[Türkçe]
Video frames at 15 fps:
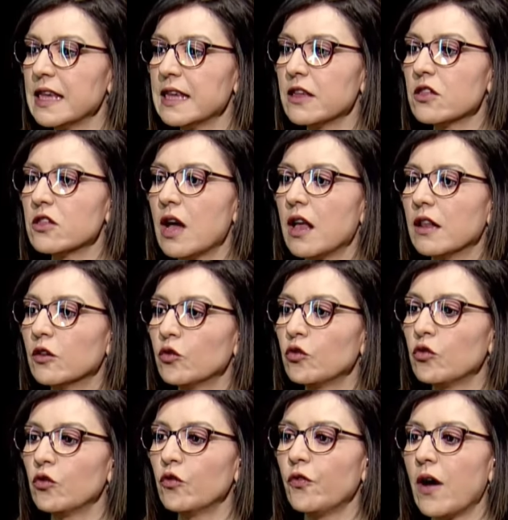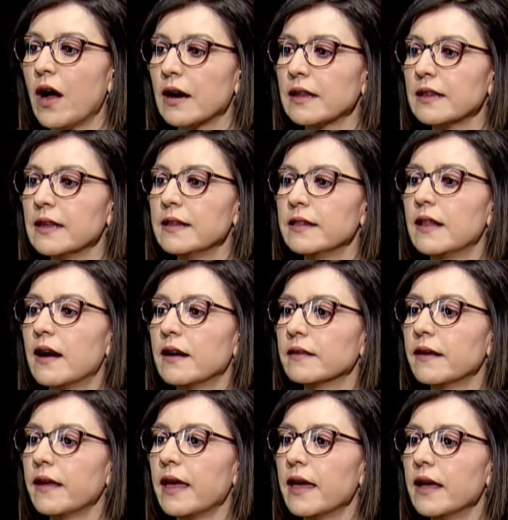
iki canlı türü farklı yıllarda